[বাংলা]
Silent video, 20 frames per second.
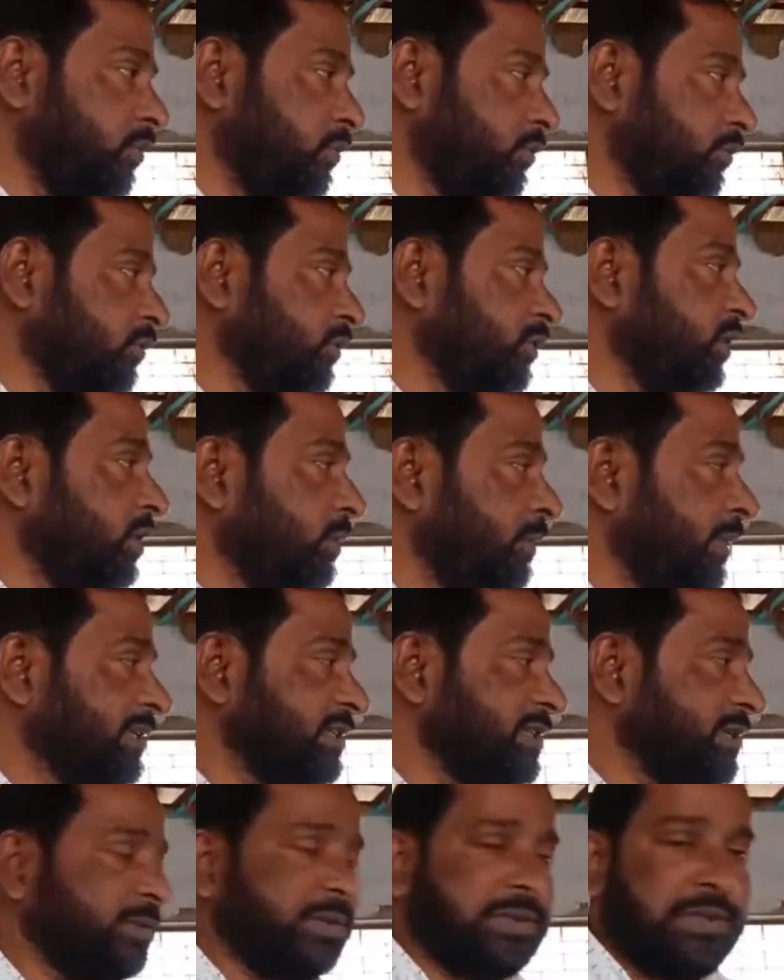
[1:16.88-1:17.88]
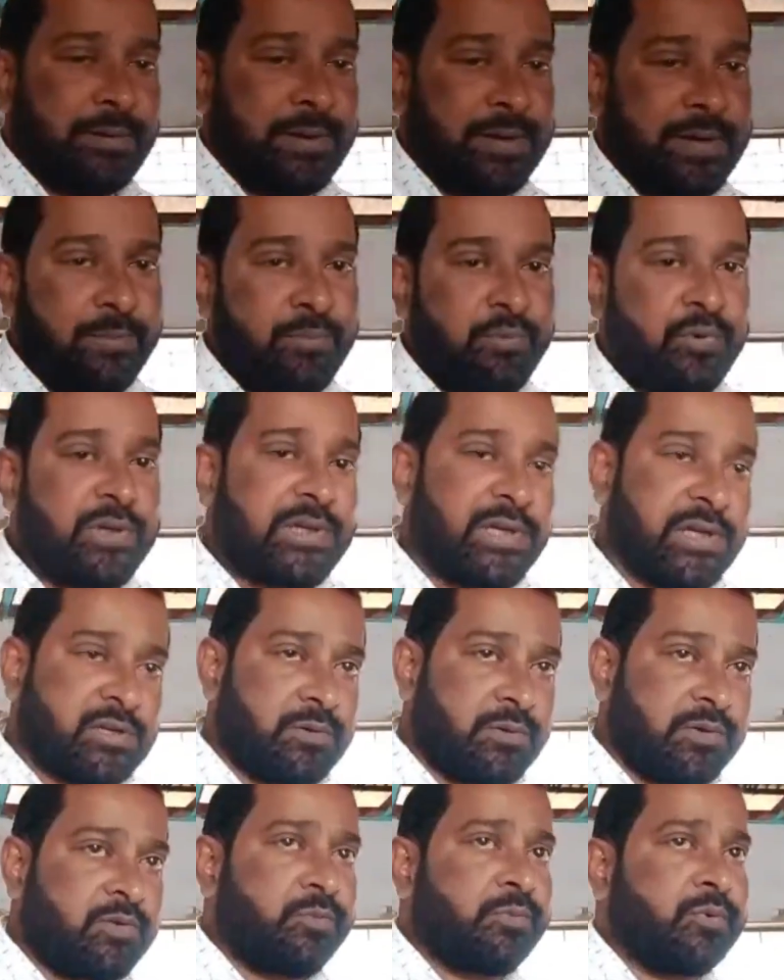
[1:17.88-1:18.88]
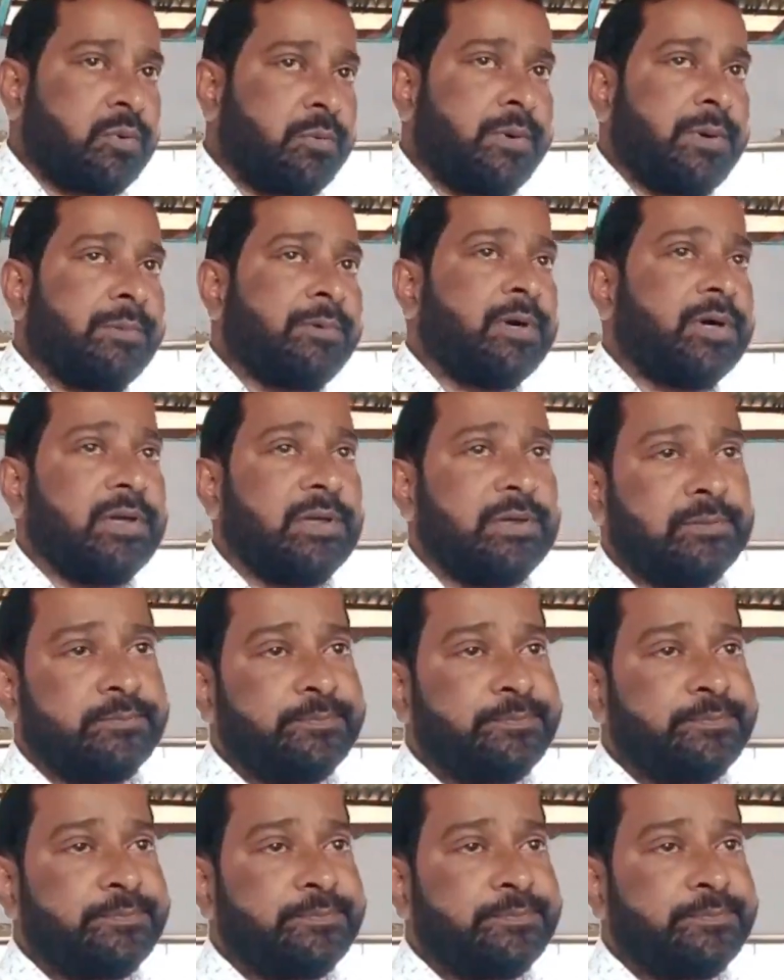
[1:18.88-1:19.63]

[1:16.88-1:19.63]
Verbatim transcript: কোনোদিনও বেঞ্চে বইতে পারে না পরীক্ষার সময় প্রবলেম হয়